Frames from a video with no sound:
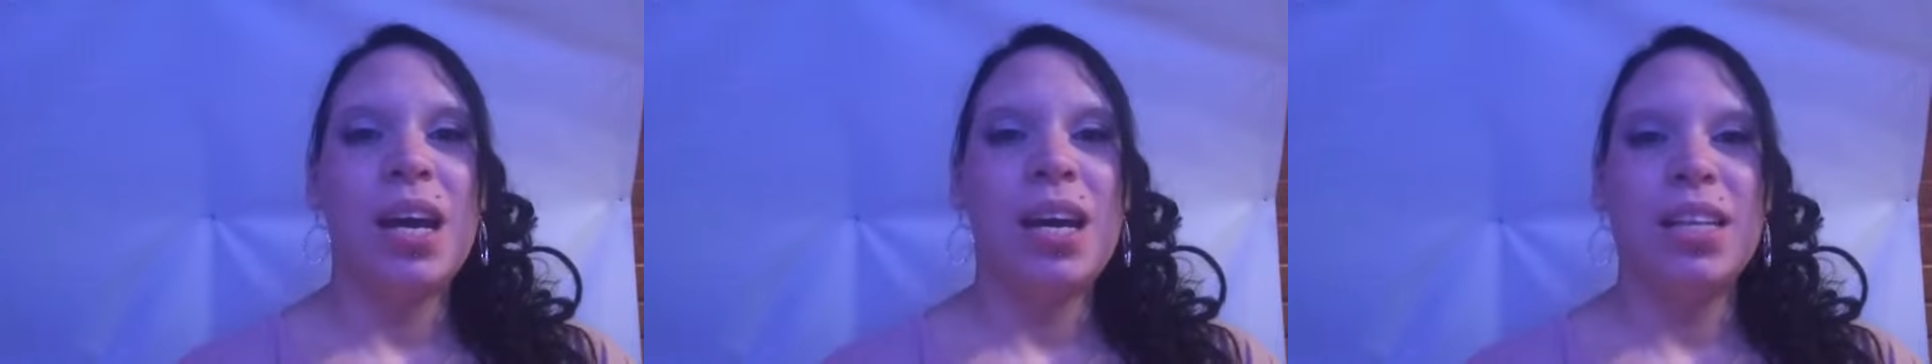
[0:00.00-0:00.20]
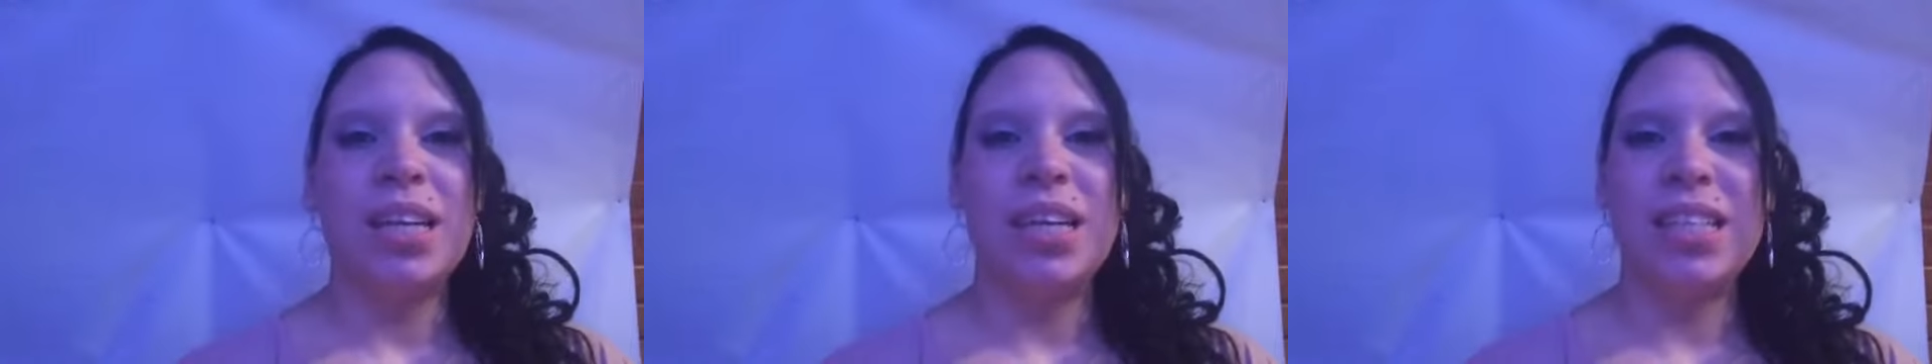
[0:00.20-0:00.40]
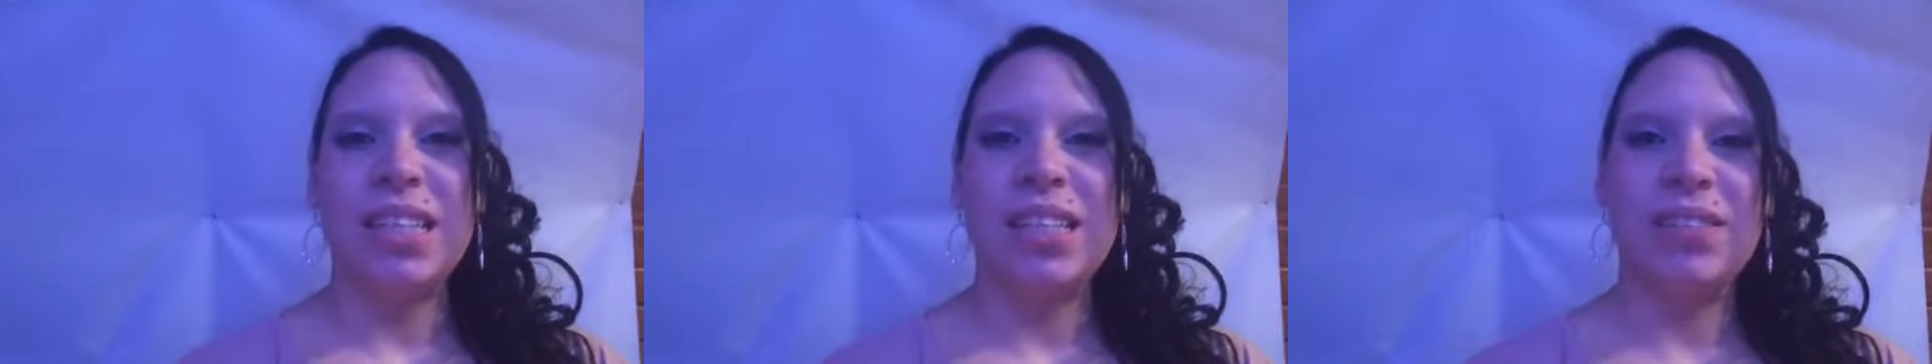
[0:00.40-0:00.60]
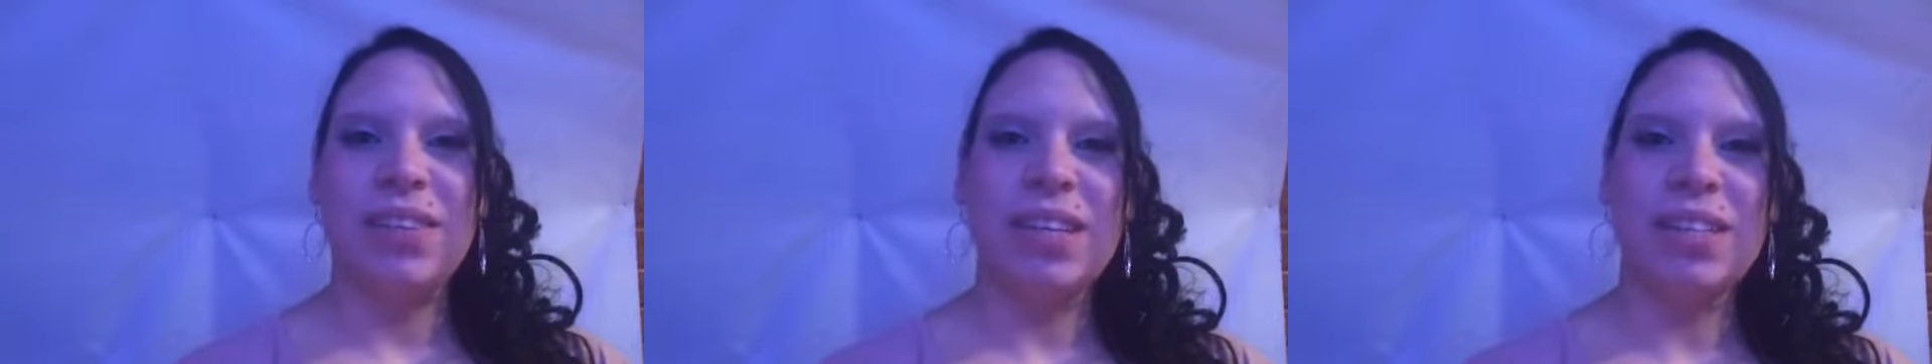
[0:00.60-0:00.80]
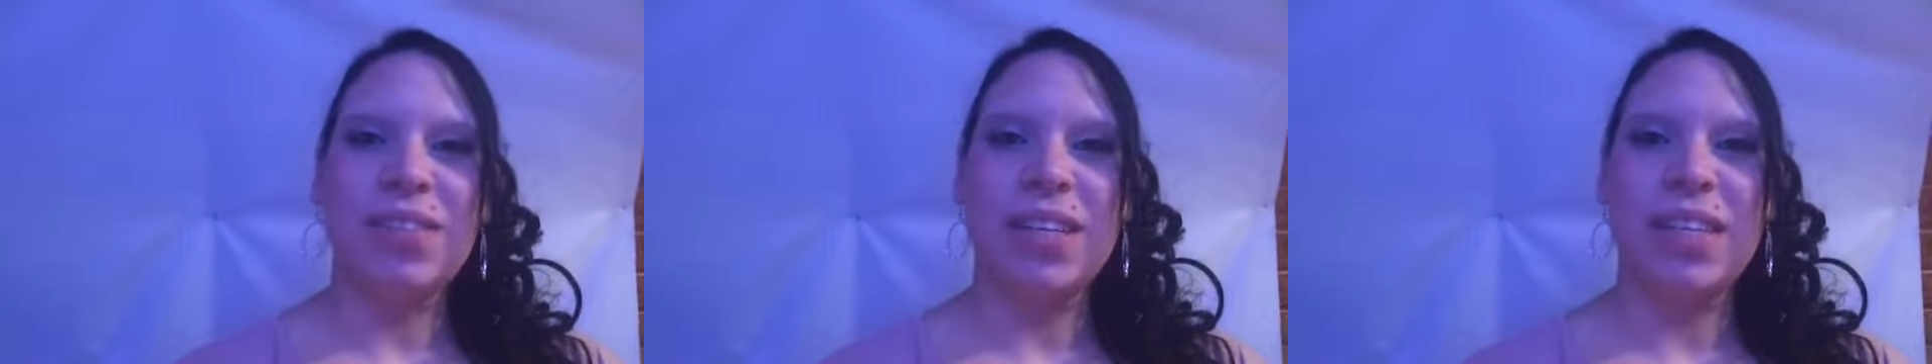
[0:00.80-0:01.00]
da ich
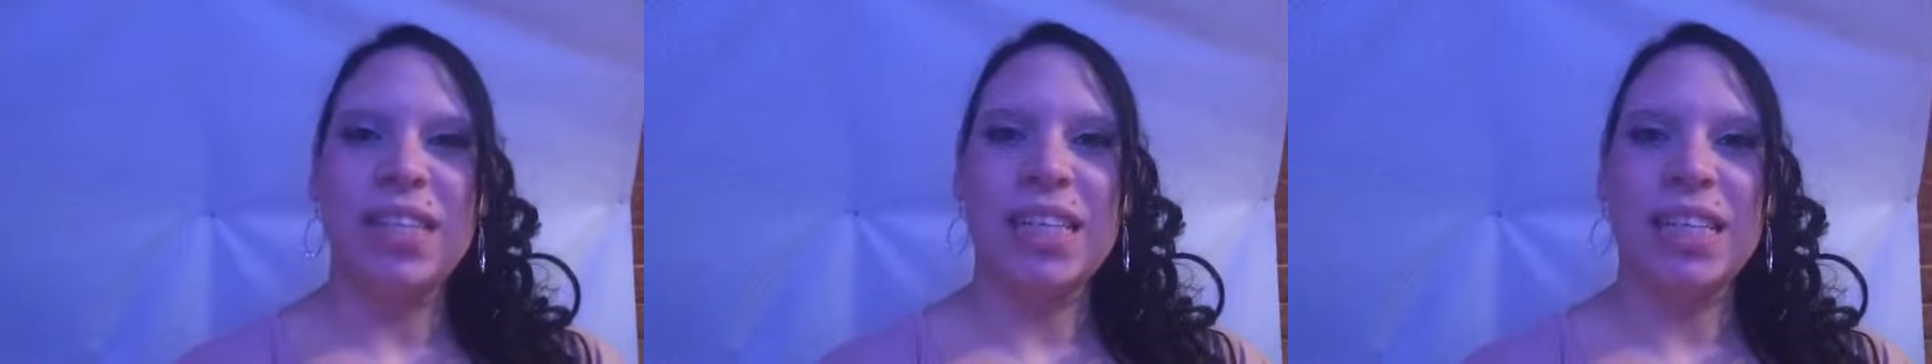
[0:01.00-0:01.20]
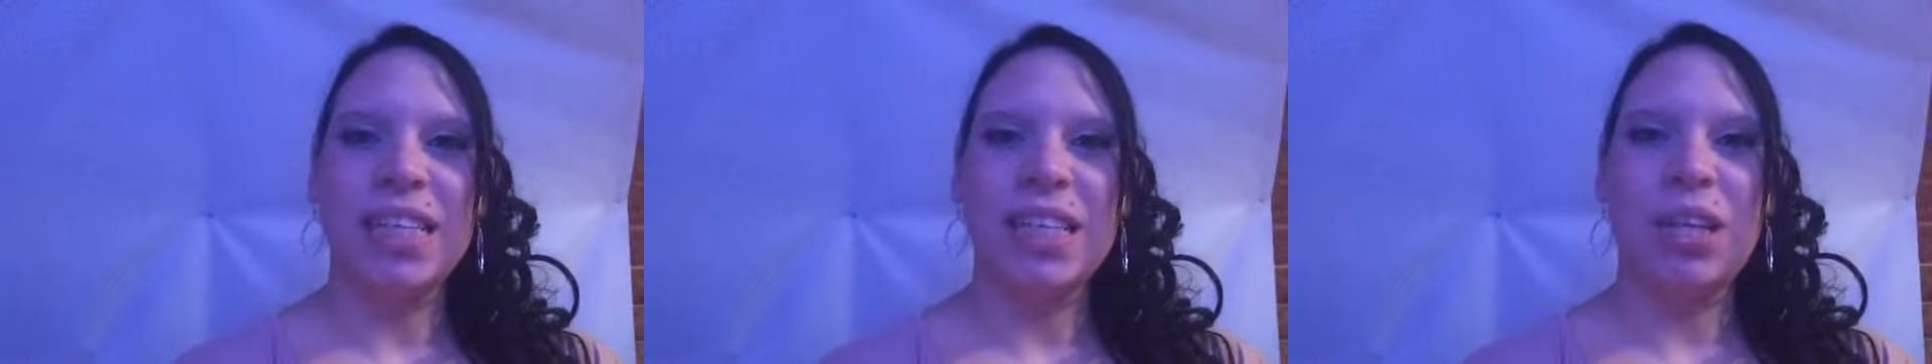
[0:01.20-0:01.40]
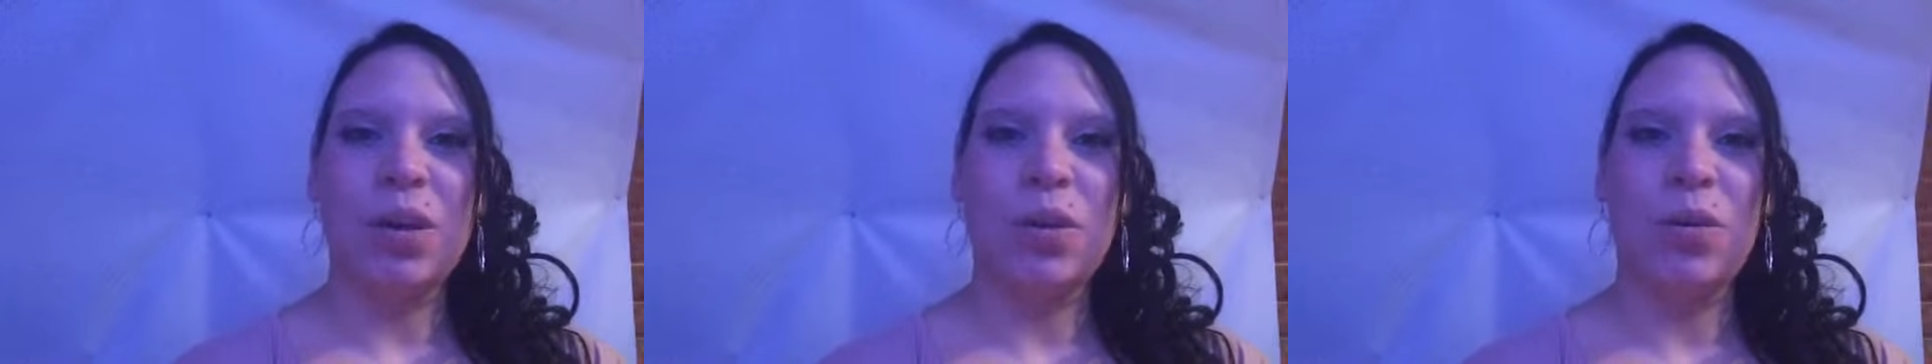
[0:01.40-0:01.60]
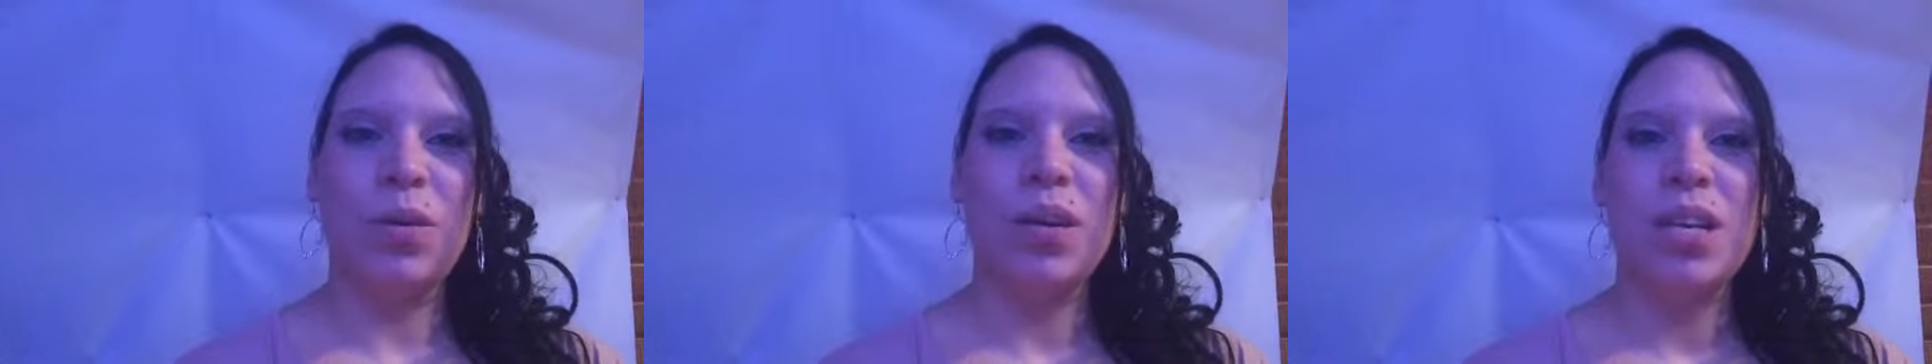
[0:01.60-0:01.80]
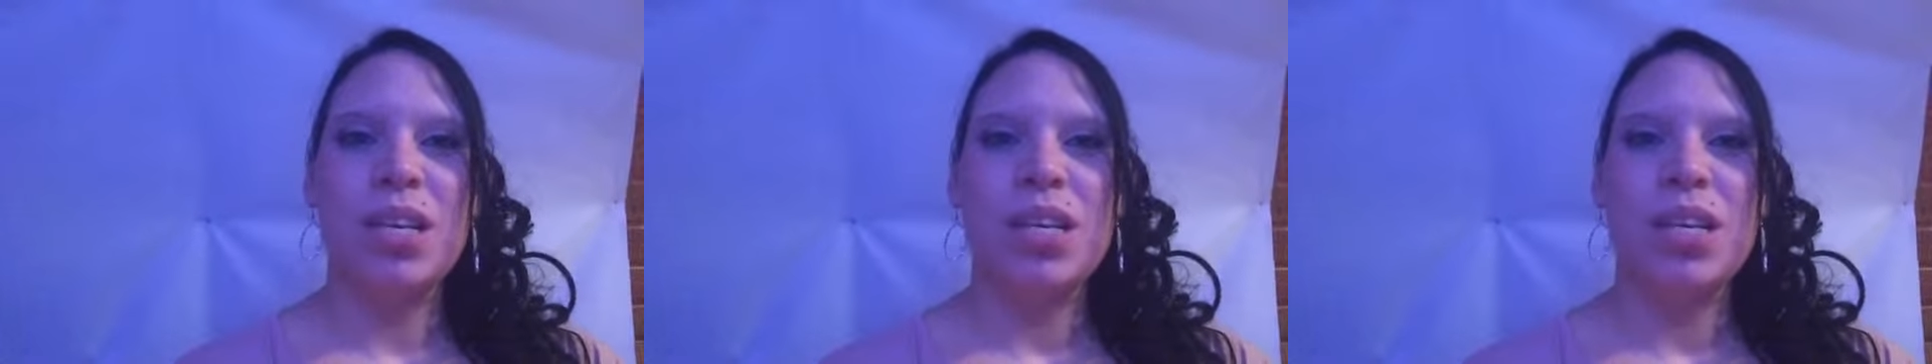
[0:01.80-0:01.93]
weiß, wann ich jetzt genau